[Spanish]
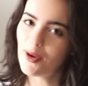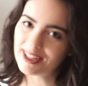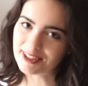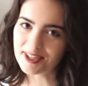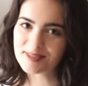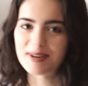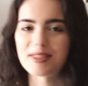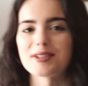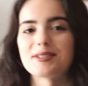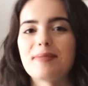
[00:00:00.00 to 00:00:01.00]
Hola a todos
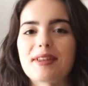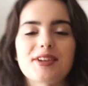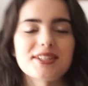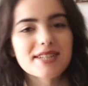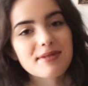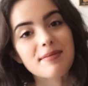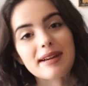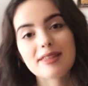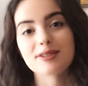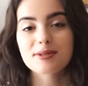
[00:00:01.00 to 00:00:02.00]
preciosos y preciosas,
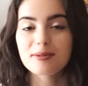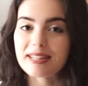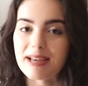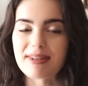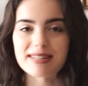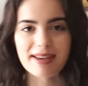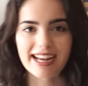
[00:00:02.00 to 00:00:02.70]
bienvenidos un día más a mi